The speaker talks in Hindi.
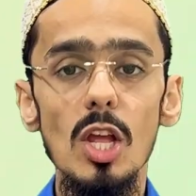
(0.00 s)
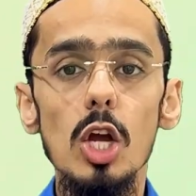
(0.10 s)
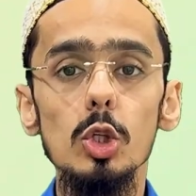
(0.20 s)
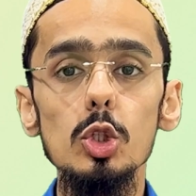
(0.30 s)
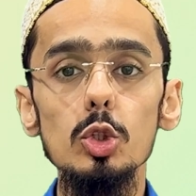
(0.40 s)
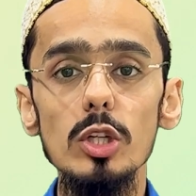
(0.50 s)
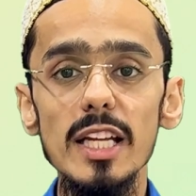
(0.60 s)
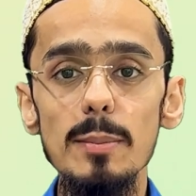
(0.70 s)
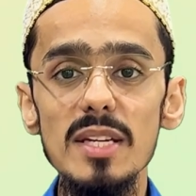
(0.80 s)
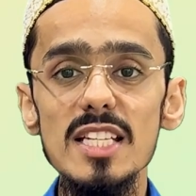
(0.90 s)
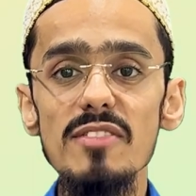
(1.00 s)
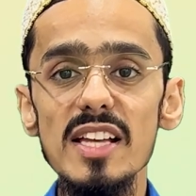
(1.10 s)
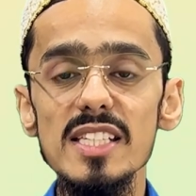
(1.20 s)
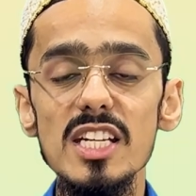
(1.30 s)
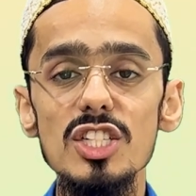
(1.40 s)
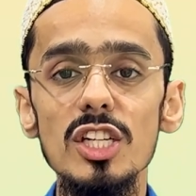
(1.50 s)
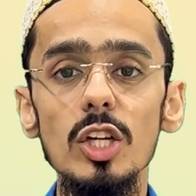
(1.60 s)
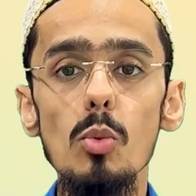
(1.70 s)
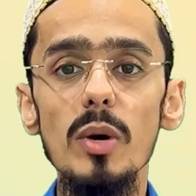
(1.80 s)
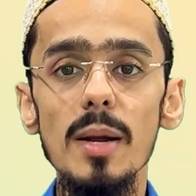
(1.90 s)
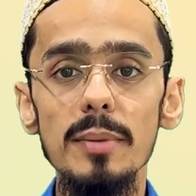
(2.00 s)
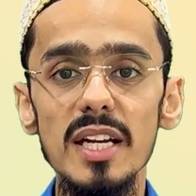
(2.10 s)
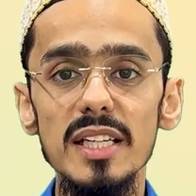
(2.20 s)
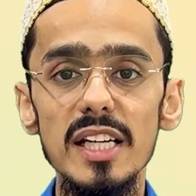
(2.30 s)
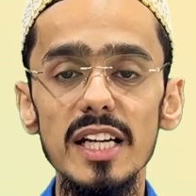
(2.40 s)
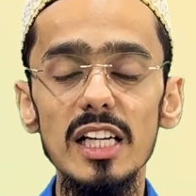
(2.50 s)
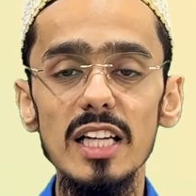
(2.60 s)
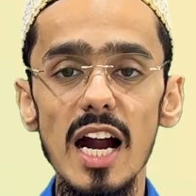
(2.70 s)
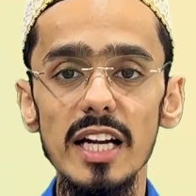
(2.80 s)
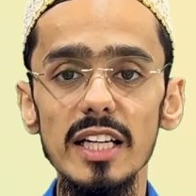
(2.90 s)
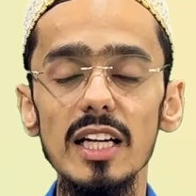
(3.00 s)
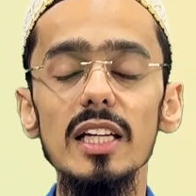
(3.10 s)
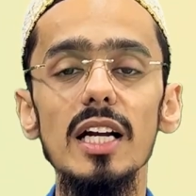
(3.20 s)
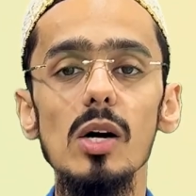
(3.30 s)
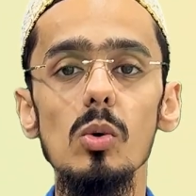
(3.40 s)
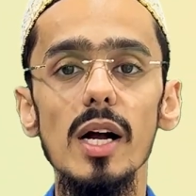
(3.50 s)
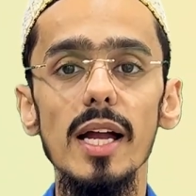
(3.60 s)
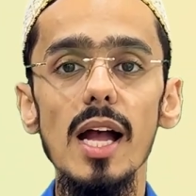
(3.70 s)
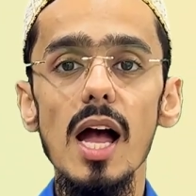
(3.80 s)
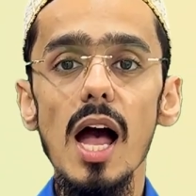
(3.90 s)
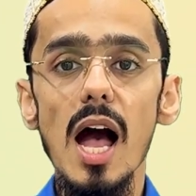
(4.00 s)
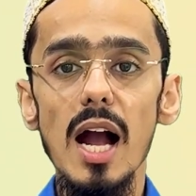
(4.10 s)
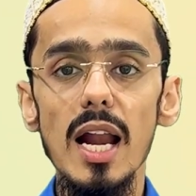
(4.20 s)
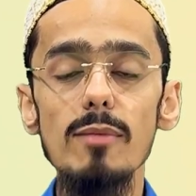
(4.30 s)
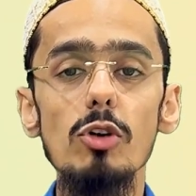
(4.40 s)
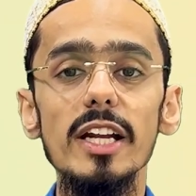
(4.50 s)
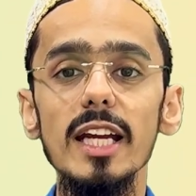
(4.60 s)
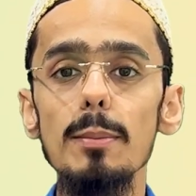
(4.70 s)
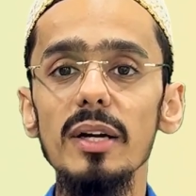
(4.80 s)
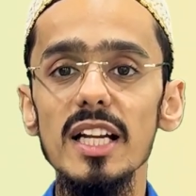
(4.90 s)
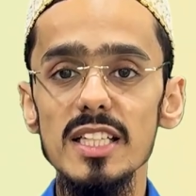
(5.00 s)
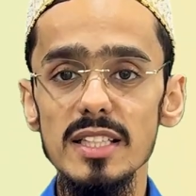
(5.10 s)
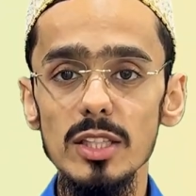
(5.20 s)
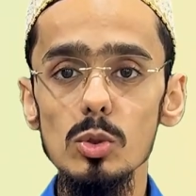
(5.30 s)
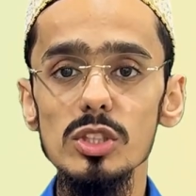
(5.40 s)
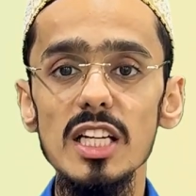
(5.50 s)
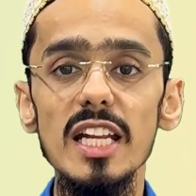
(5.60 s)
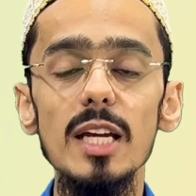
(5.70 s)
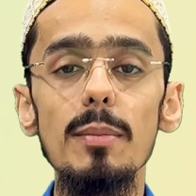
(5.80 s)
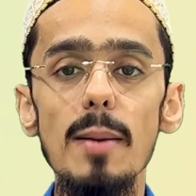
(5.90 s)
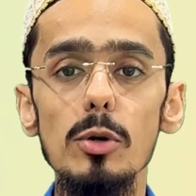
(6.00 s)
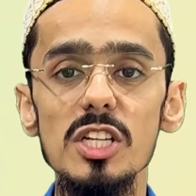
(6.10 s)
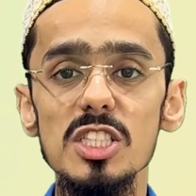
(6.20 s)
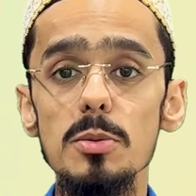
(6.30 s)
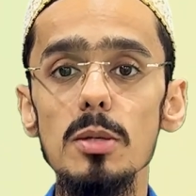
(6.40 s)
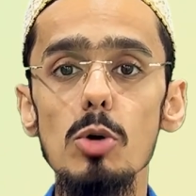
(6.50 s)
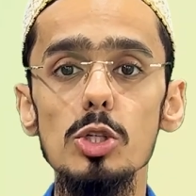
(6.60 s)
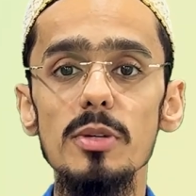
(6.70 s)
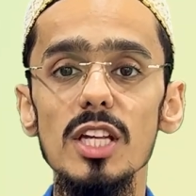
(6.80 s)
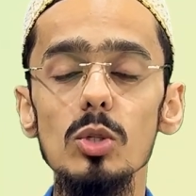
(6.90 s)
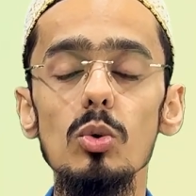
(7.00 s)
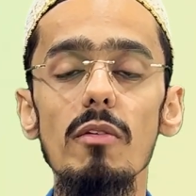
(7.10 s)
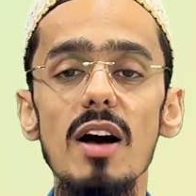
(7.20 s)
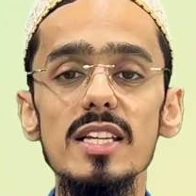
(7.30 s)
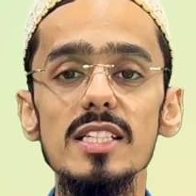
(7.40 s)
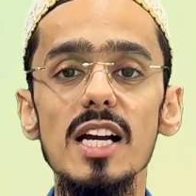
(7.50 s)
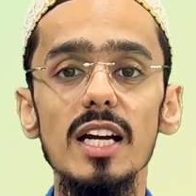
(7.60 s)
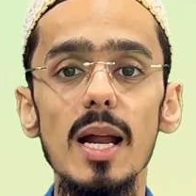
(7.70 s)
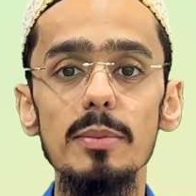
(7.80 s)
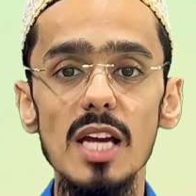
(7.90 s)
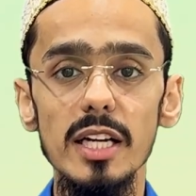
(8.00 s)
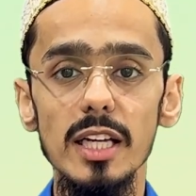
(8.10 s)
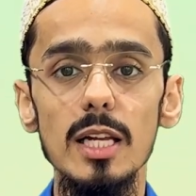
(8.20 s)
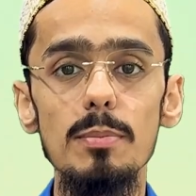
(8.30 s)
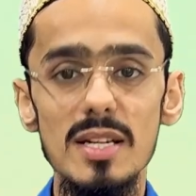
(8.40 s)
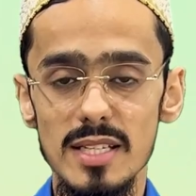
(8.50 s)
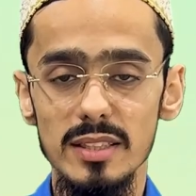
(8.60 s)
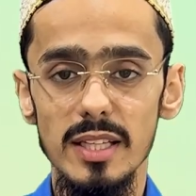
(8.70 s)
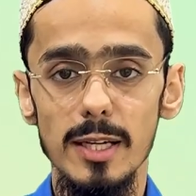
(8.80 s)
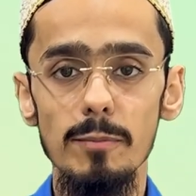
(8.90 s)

दोस्तों रेबीज़ वैक्सीनेशन के ऊपर हमने एक डिटेल्ड आर्टिकल लिखा हुआ है अगर आप वो आर्टिकल पढ़ना चाहते हैं तो उसकी लिंक मैं आपको डिस्क्रिप्शन बॉक्स में दे दूंगा वहाँ से जाकर आप ये आर्टिकल पढ़ सकते हैं